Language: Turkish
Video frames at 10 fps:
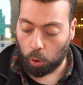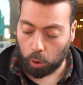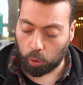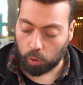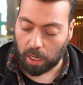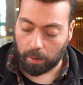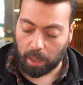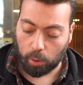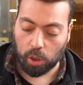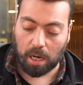Yoğurt sos
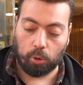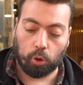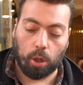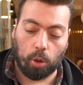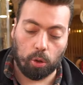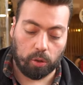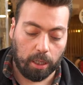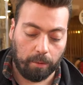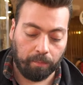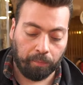harbiden güzelmiş. Şöyle
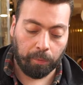göstereyim.